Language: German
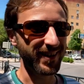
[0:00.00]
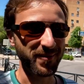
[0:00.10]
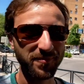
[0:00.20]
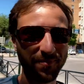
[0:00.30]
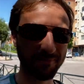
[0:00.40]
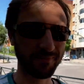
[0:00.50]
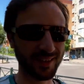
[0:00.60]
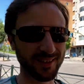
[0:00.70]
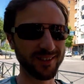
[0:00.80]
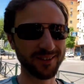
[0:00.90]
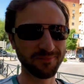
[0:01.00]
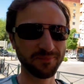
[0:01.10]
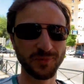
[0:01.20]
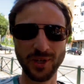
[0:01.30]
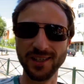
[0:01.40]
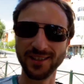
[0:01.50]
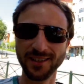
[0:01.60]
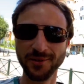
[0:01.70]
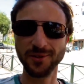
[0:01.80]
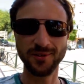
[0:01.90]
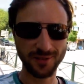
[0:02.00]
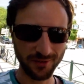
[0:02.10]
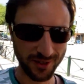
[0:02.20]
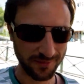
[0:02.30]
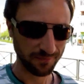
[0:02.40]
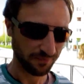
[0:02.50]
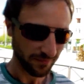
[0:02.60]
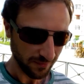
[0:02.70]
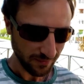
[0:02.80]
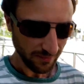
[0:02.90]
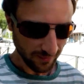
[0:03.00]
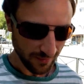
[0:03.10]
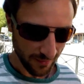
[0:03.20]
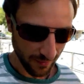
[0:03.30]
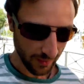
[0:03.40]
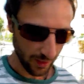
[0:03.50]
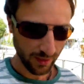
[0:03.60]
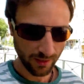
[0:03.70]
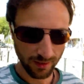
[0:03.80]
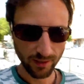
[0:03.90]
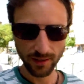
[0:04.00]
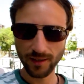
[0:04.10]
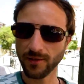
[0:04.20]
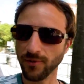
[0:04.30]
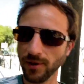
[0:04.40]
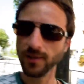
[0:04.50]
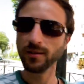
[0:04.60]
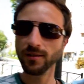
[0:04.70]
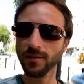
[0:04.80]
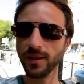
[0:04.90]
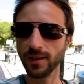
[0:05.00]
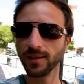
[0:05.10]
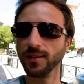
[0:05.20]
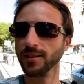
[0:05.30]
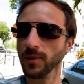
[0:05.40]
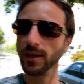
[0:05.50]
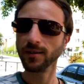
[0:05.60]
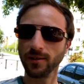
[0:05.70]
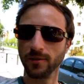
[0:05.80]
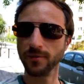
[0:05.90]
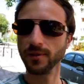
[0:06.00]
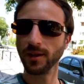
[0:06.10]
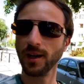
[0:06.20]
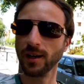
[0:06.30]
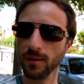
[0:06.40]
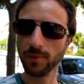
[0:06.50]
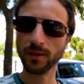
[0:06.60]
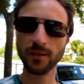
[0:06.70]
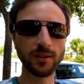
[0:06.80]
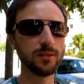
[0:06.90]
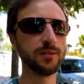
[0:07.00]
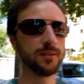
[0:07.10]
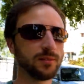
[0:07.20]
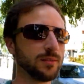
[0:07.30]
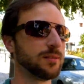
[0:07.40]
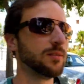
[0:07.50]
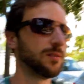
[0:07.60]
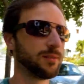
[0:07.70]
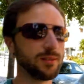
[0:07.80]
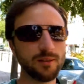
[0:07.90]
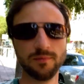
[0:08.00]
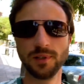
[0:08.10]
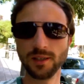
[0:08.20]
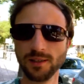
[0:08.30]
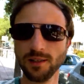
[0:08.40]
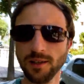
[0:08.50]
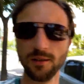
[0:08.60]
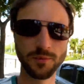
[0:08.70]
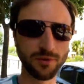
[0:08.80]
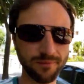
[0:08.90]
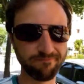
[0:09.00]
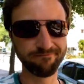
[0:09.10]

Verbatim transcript: ja, ähm, so heißt die Region hier auf jeden Fall. Äh, ich wollte eigentlich eine SIM-Karte kaufen, aber ja, die ganzen Läden haben zu. Äh,